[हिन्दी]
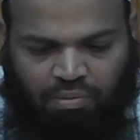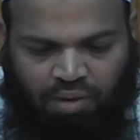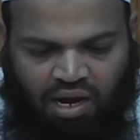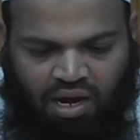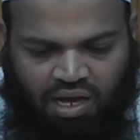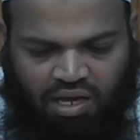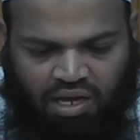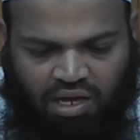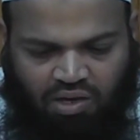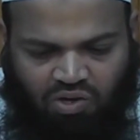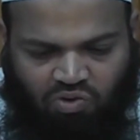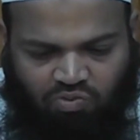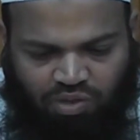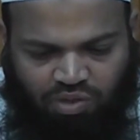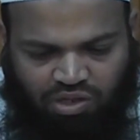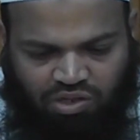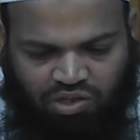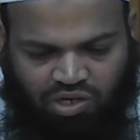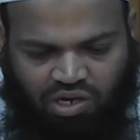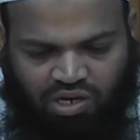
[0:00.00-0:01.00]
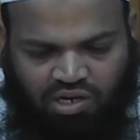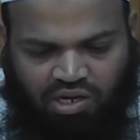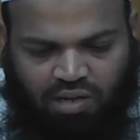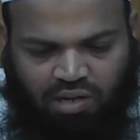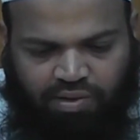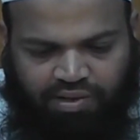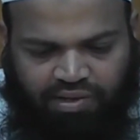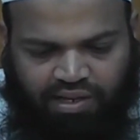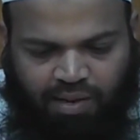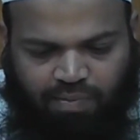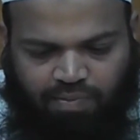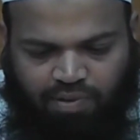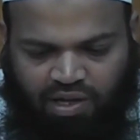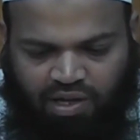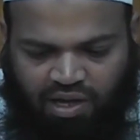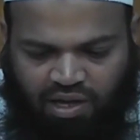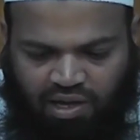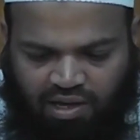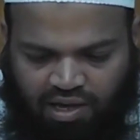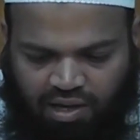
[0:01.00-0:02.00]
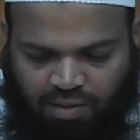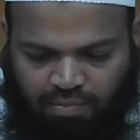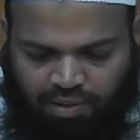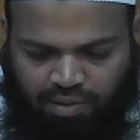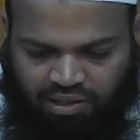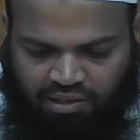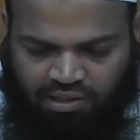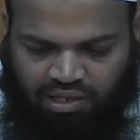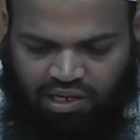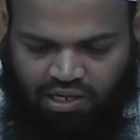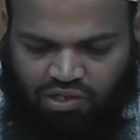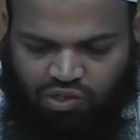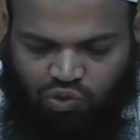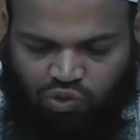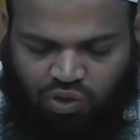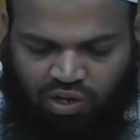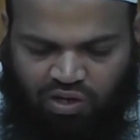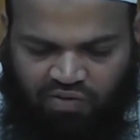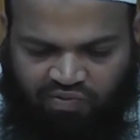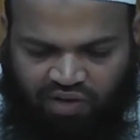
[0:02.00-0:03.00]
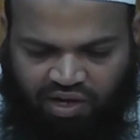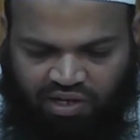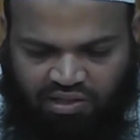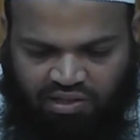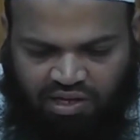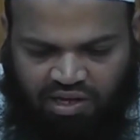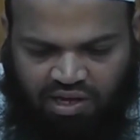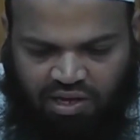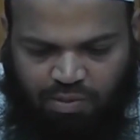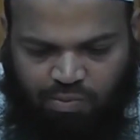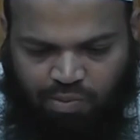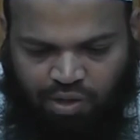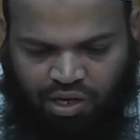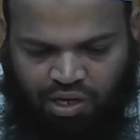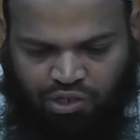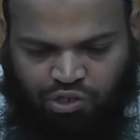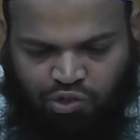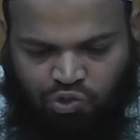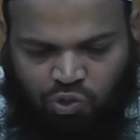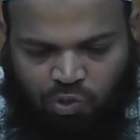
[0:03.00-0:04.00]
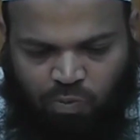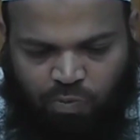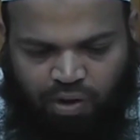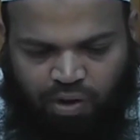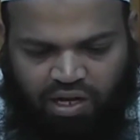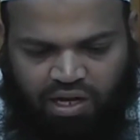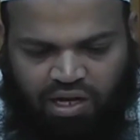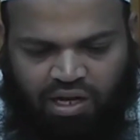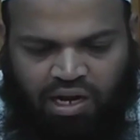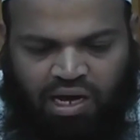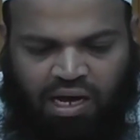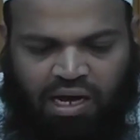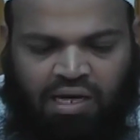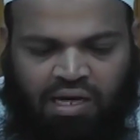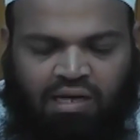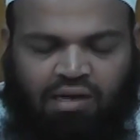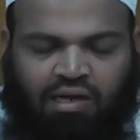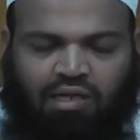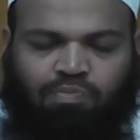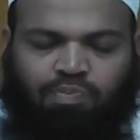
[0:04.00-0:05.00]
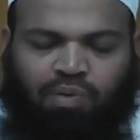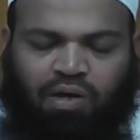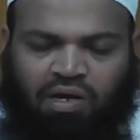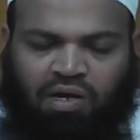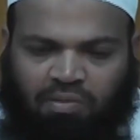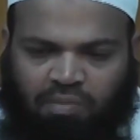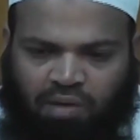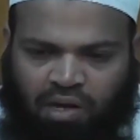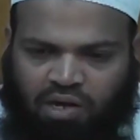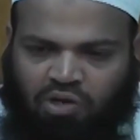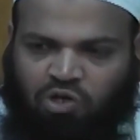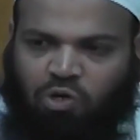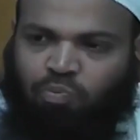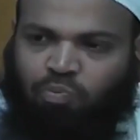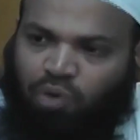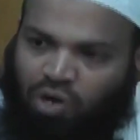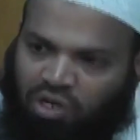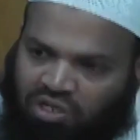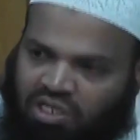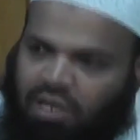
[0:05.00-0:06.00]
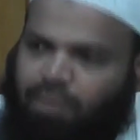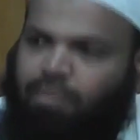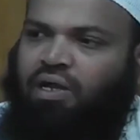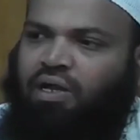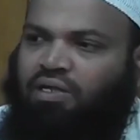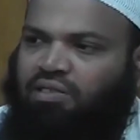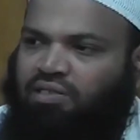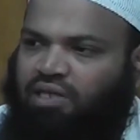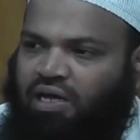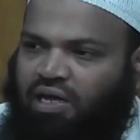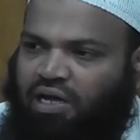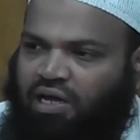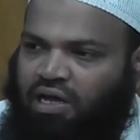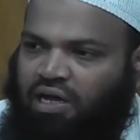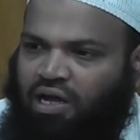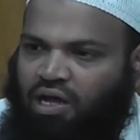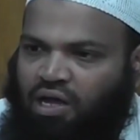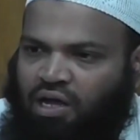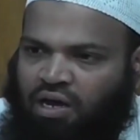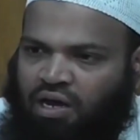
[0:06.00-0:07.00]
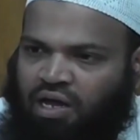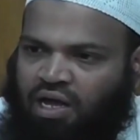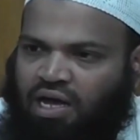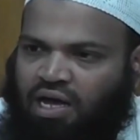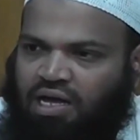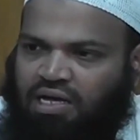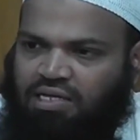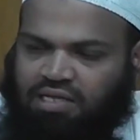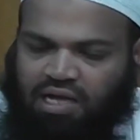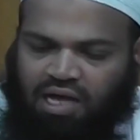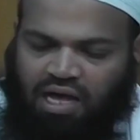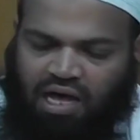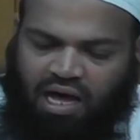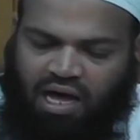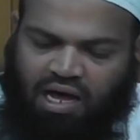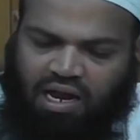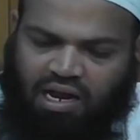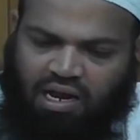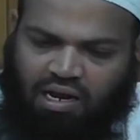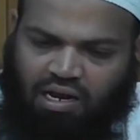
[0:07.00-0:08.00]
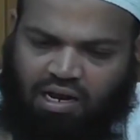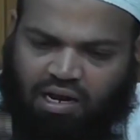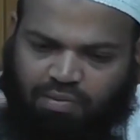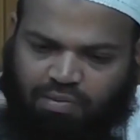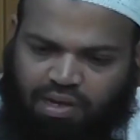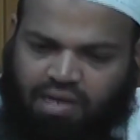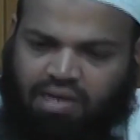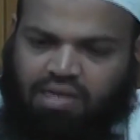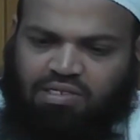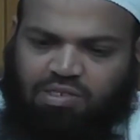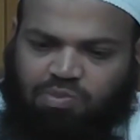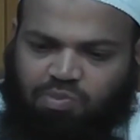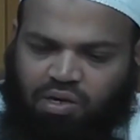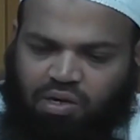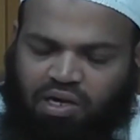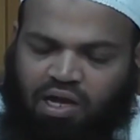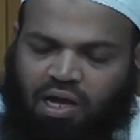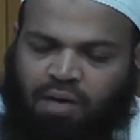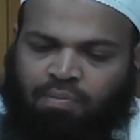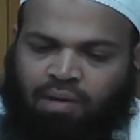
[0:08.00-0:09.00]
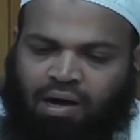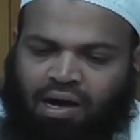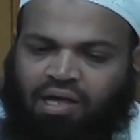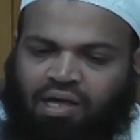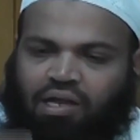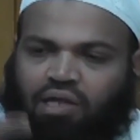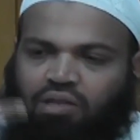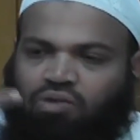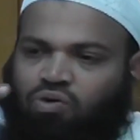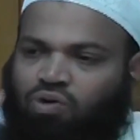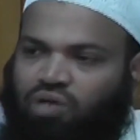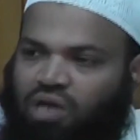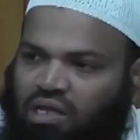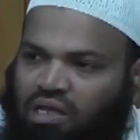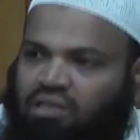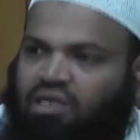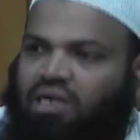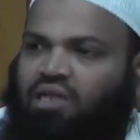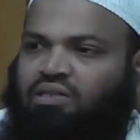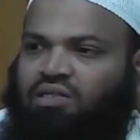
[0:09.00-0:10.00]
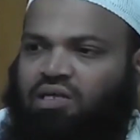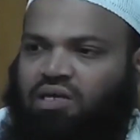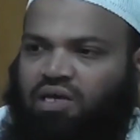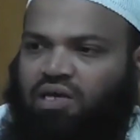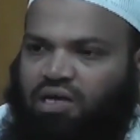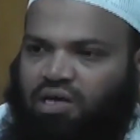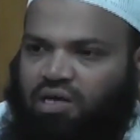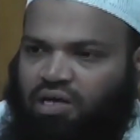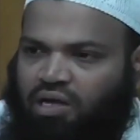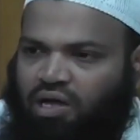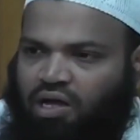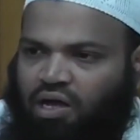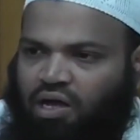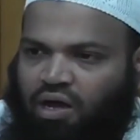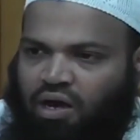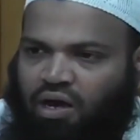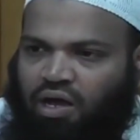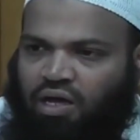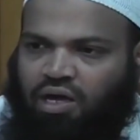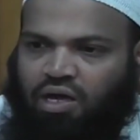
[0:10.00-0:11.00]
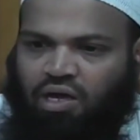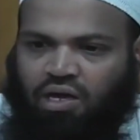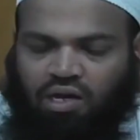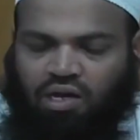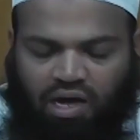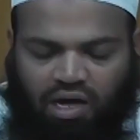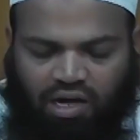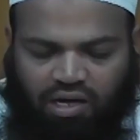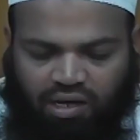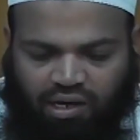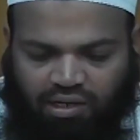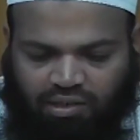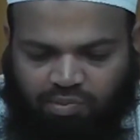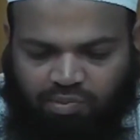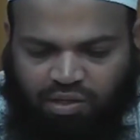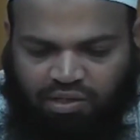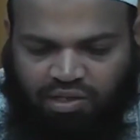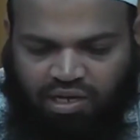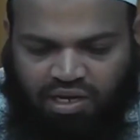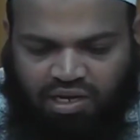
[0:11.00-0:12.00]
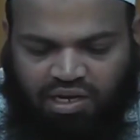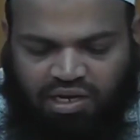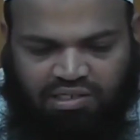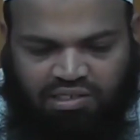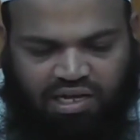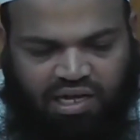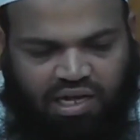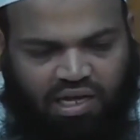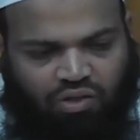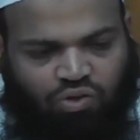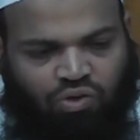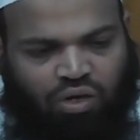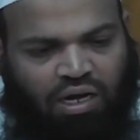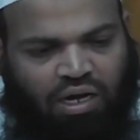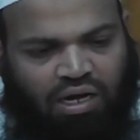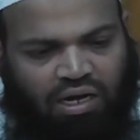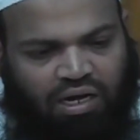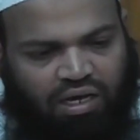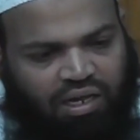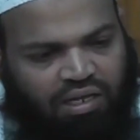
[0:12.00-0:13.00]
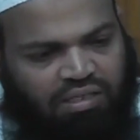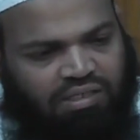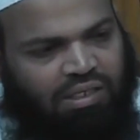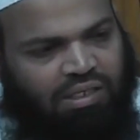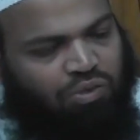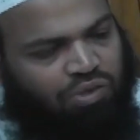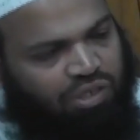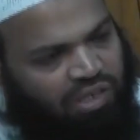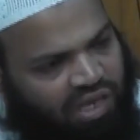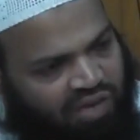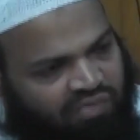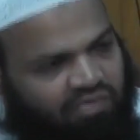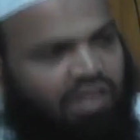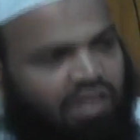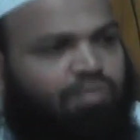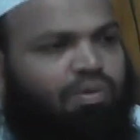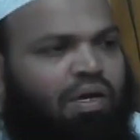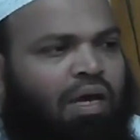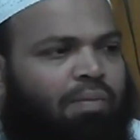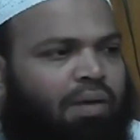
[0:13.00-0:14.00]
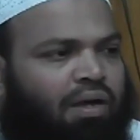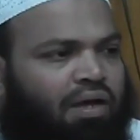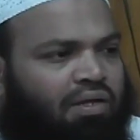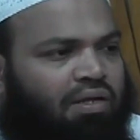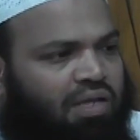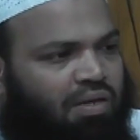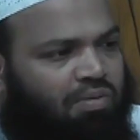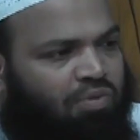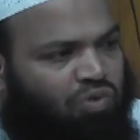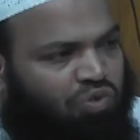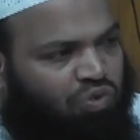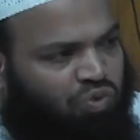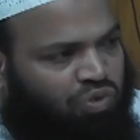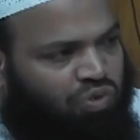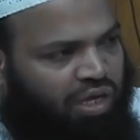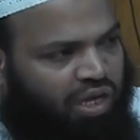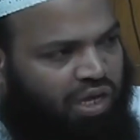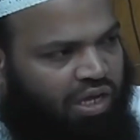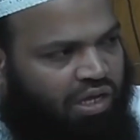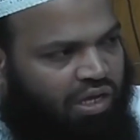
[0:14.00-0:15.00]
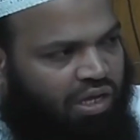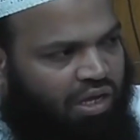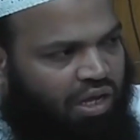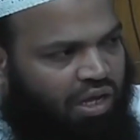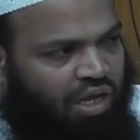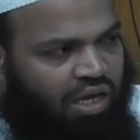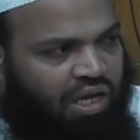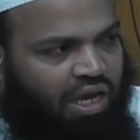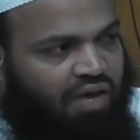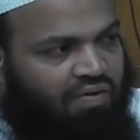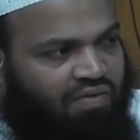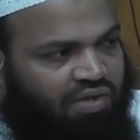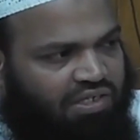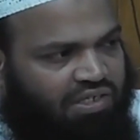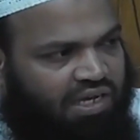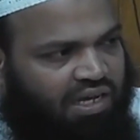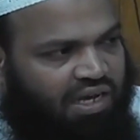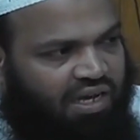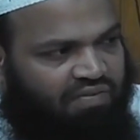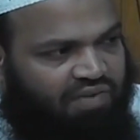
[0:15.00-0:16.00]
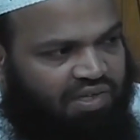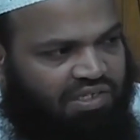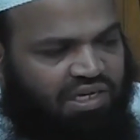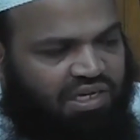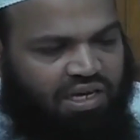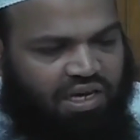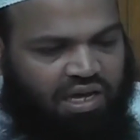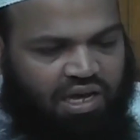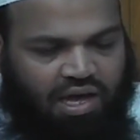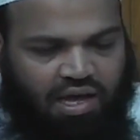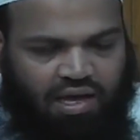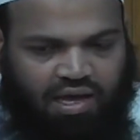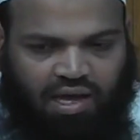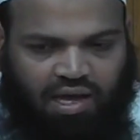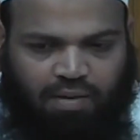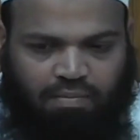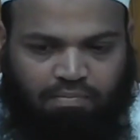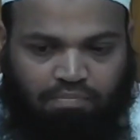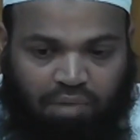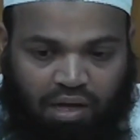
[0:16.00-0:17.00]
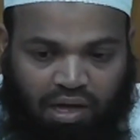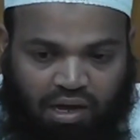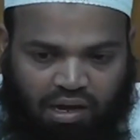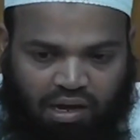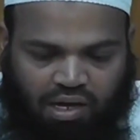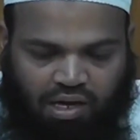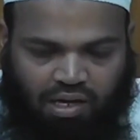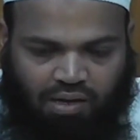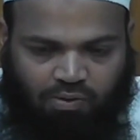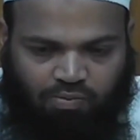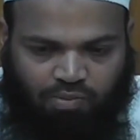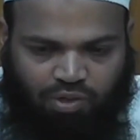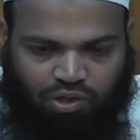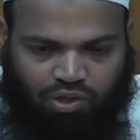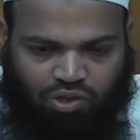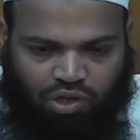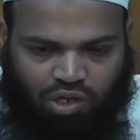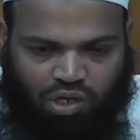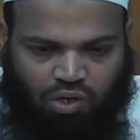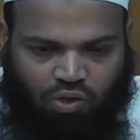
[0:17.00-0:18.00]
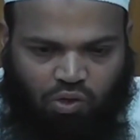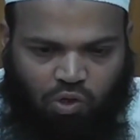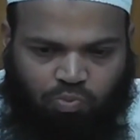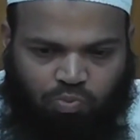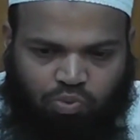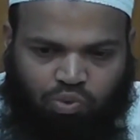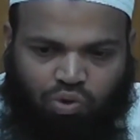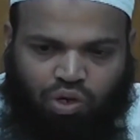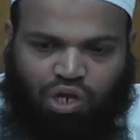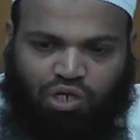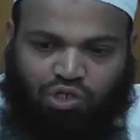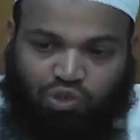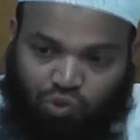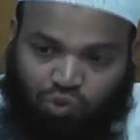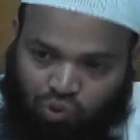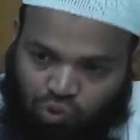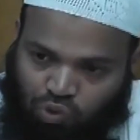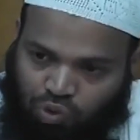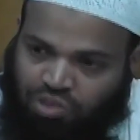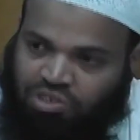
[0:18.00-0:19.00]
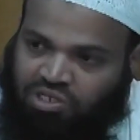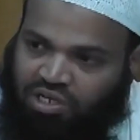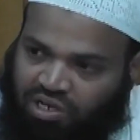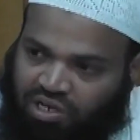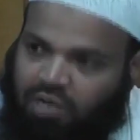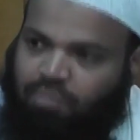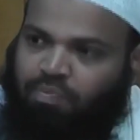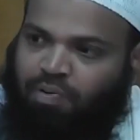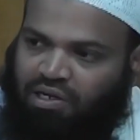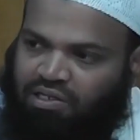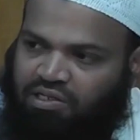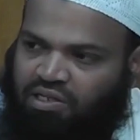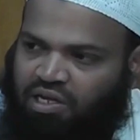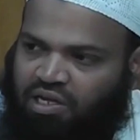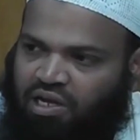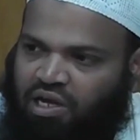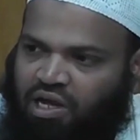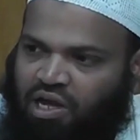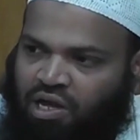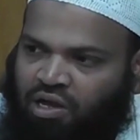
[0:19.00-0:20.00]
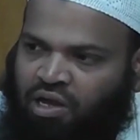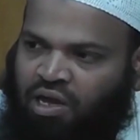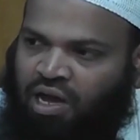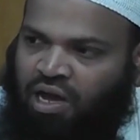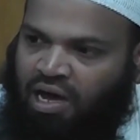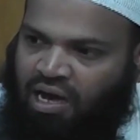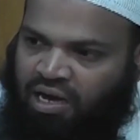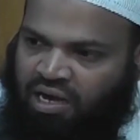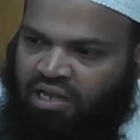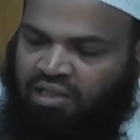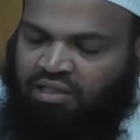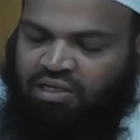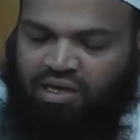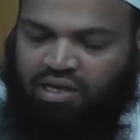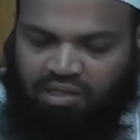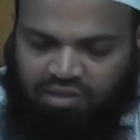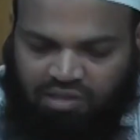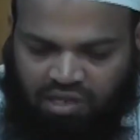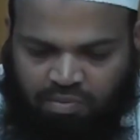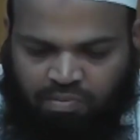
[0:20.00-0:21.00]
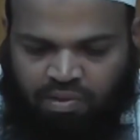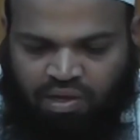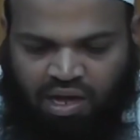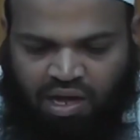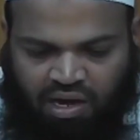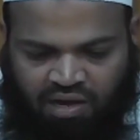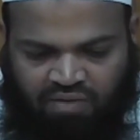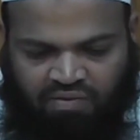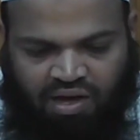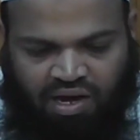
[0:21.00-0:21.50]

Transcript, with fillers: मालिकी यौमिद्दीन का मतलब यह है कि बंदा सूर्य फातिहा में इसको पढ़कर आखिरत पर ईमान को पुख्ता बनाता है लिहाजा हर नमाज में हम आखिरत को याद करते हैं लेकिन हकीकत में देखा जाए तो आखिरत से उतनी गफलत भी हमारे अंदर मौजूद है क्या वजह है वजह यह है कि हम मालिक यौमद्दीन को पूरे शुरू से नहीं पढ़ते कि आखिरत का एक दिन भी आने